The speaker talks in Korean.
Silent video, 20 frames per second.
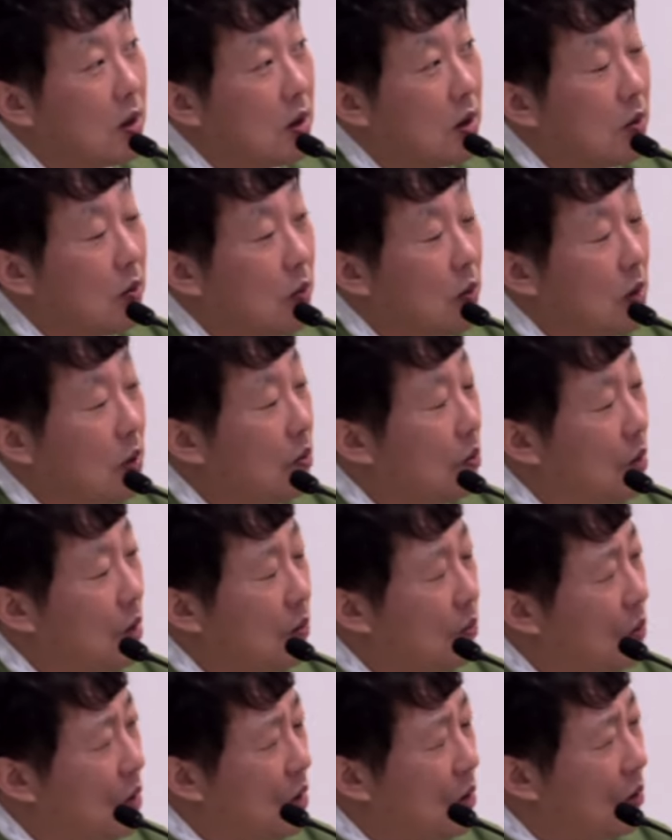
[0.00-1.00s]
뭐, 뭐
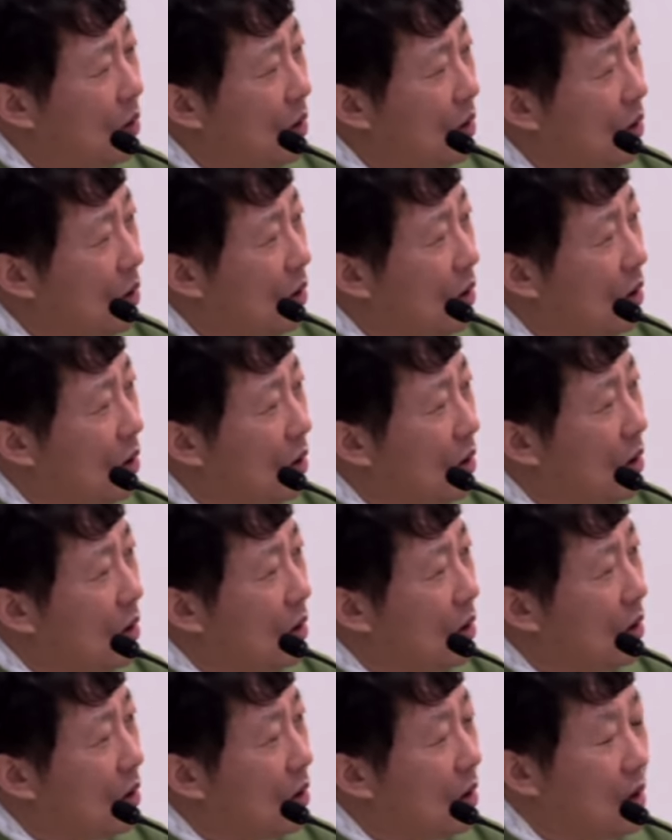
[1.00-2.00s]
뭐라고요?
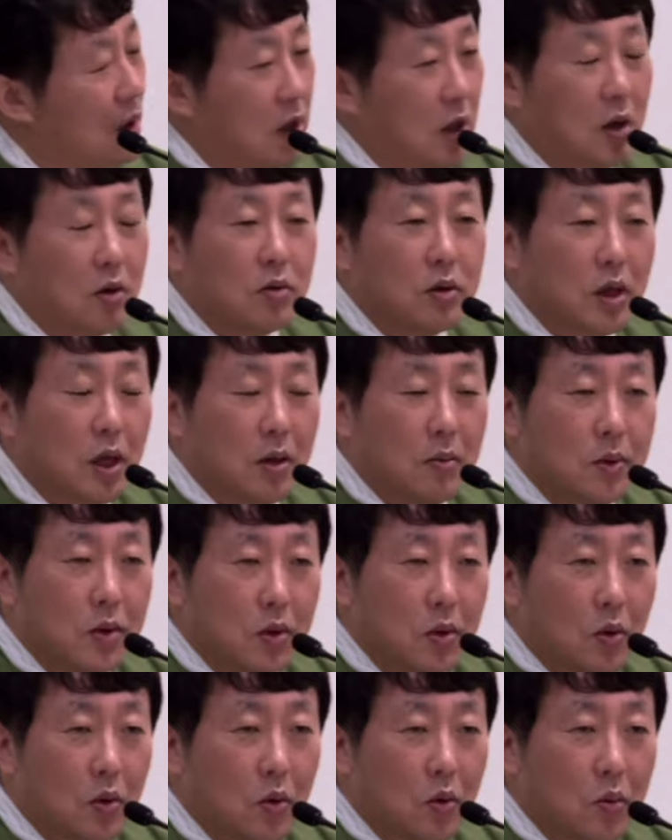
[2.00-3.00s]
예루살렘
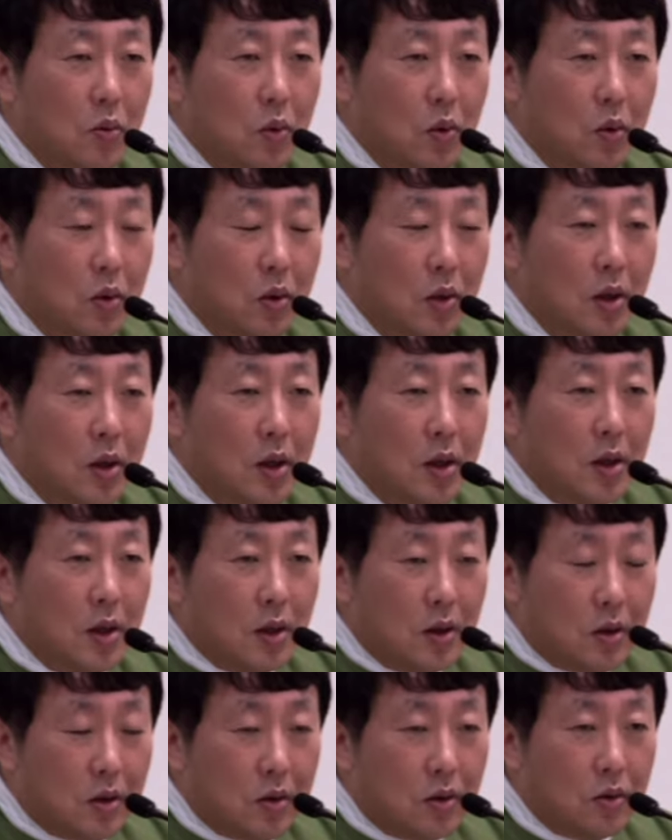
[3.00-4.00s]
성경 공부
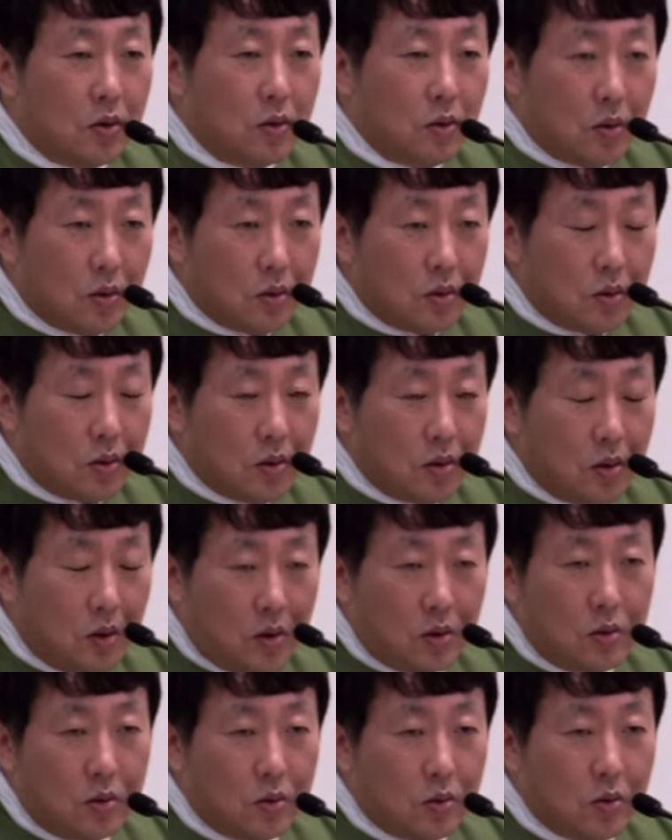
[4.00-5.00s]
그것도
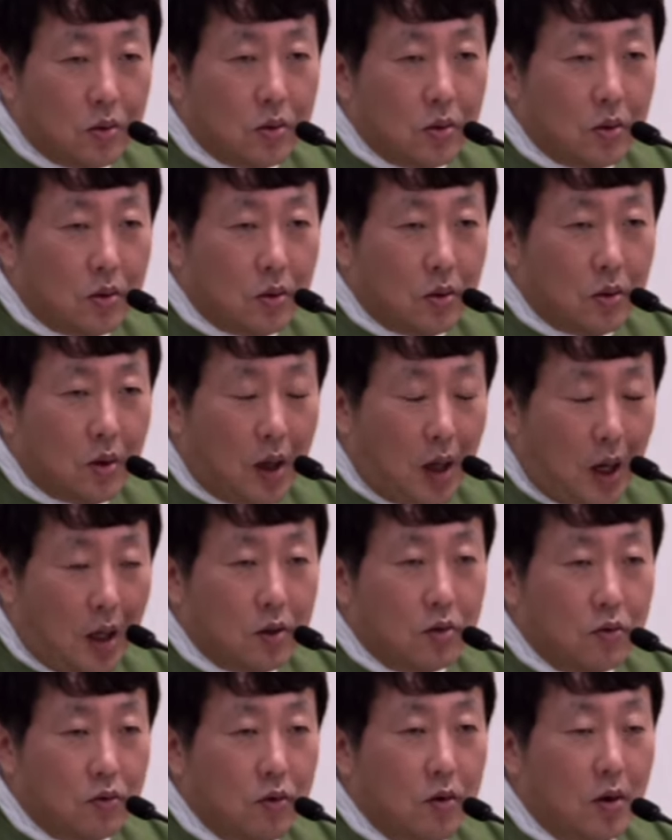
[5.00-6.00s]
영적 독서로 아주
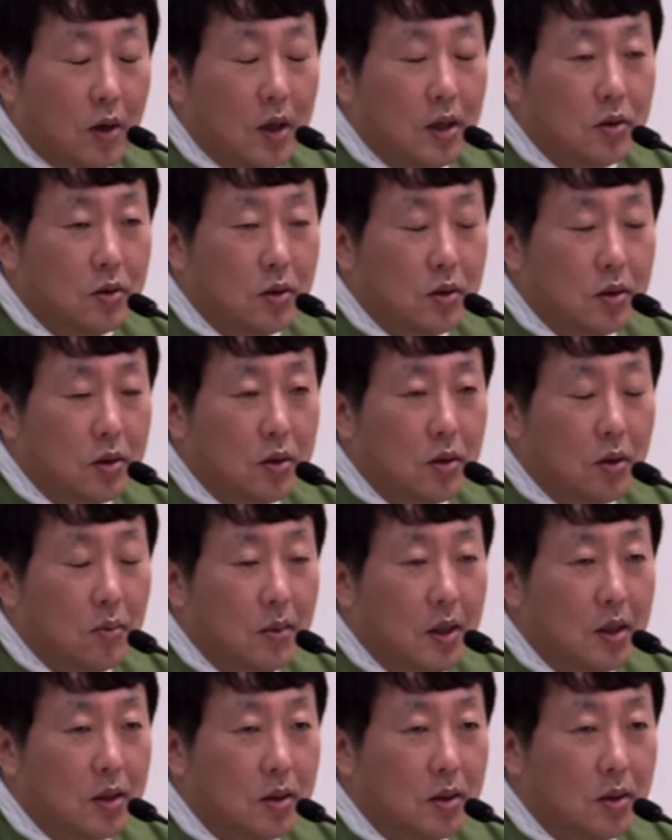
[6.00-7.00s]
훌륭하죠 성경
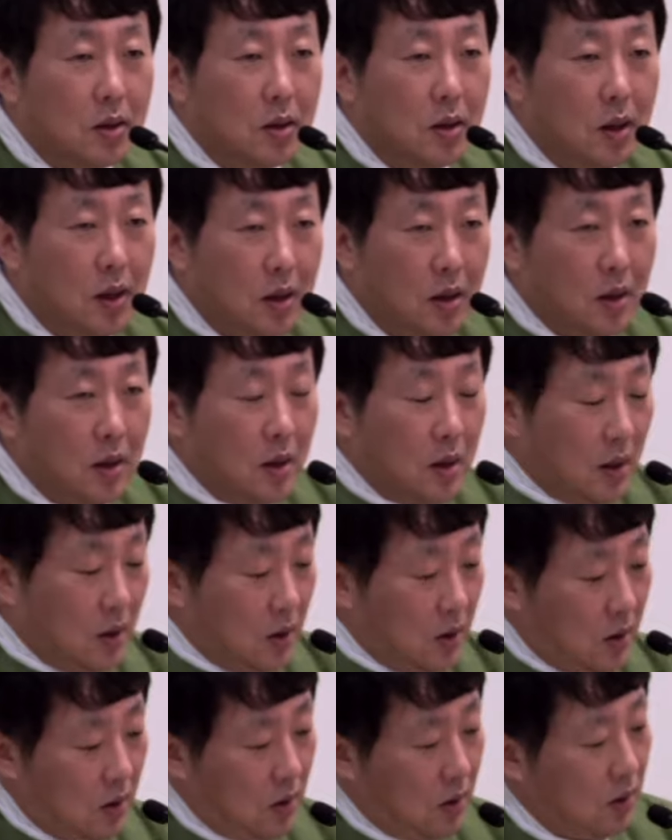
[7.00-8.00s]
말씀. 근데
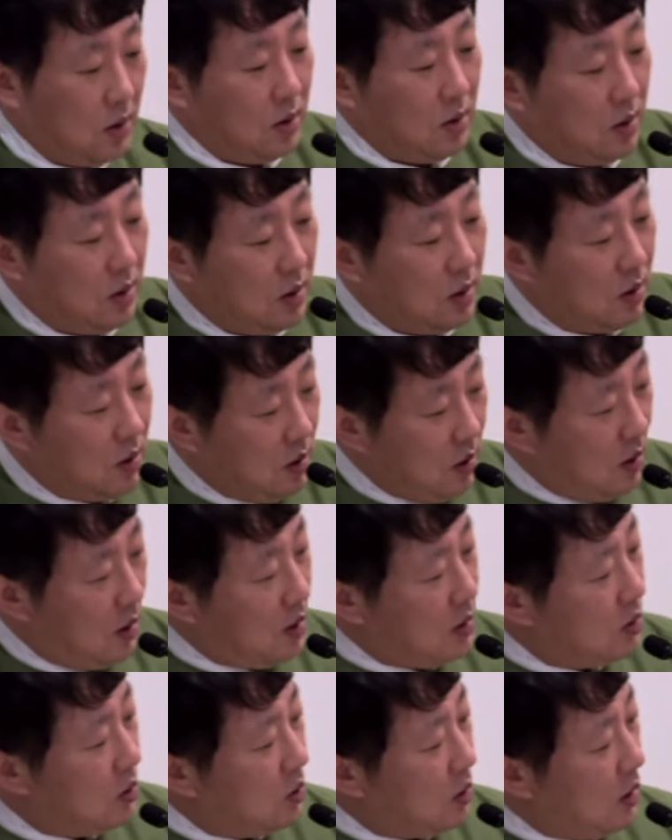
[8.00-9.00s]
어,
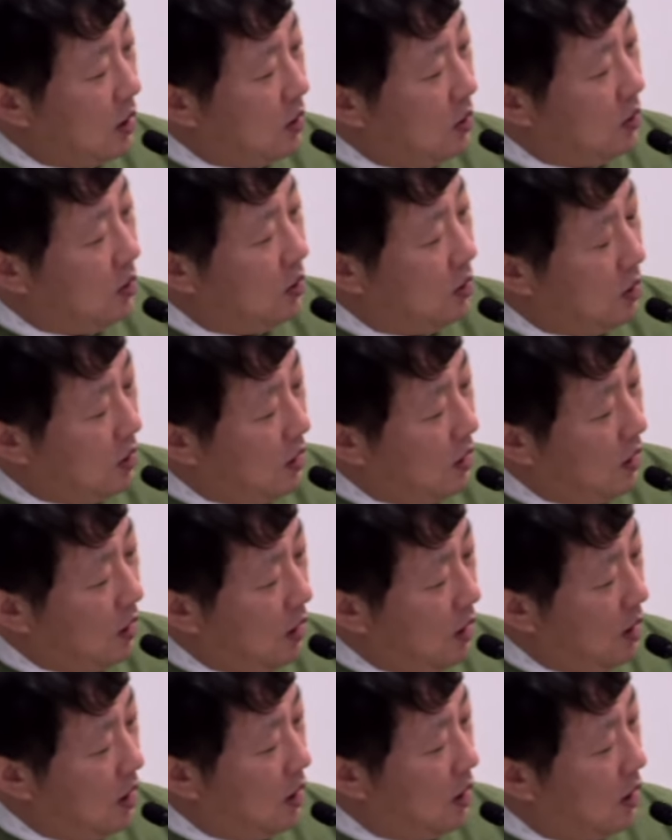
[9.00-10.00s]
레지오
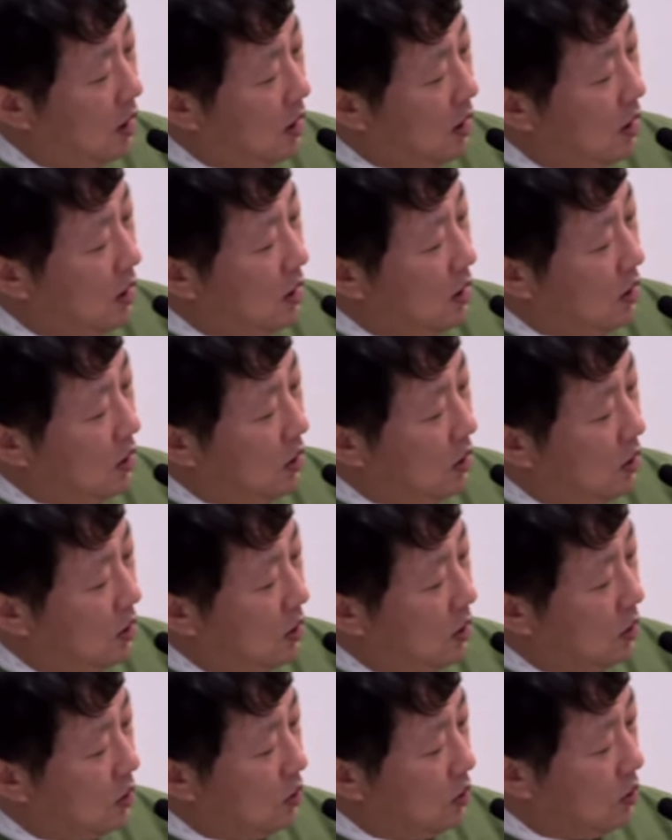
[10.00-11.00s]
단원에게 어,
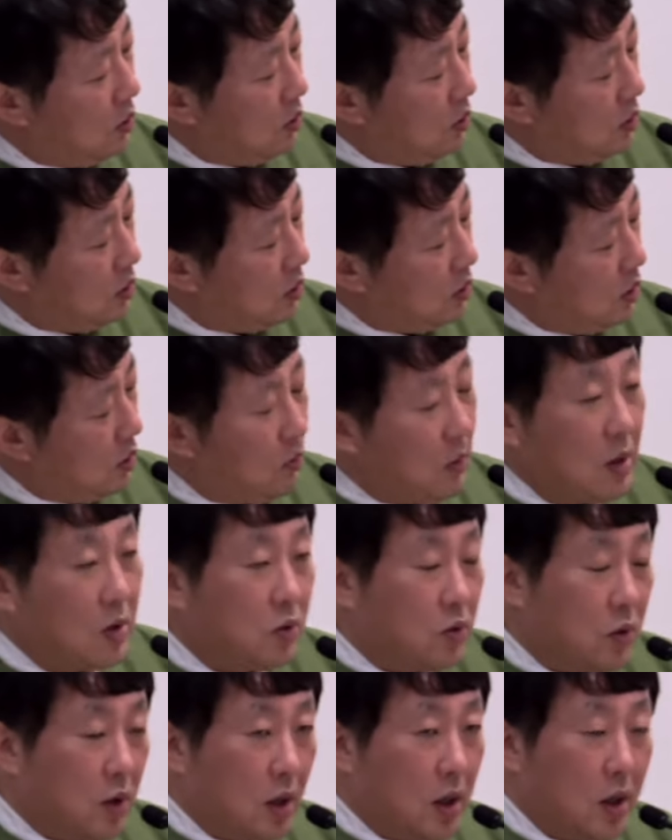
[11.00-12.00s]
또 정말
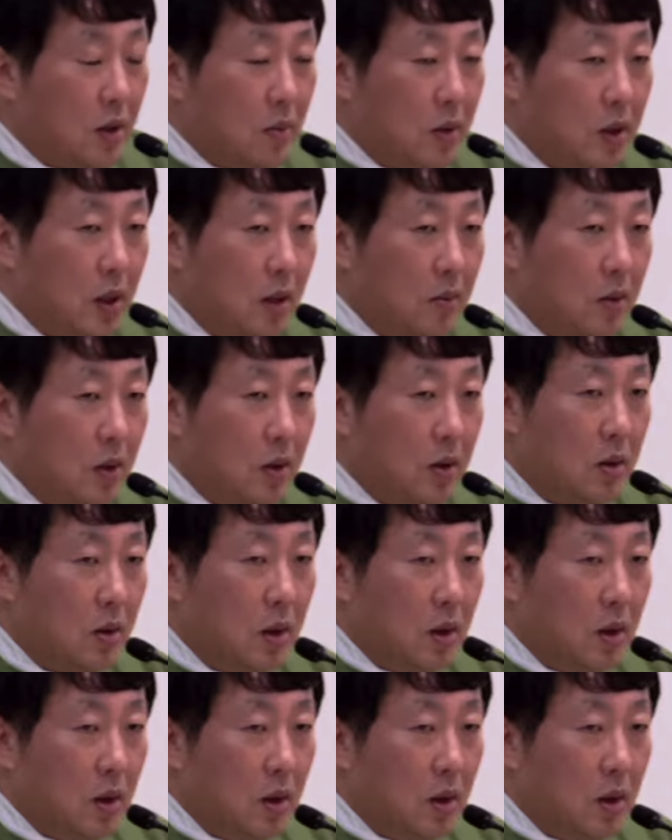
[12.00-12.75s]
중요한 게 뭐냐면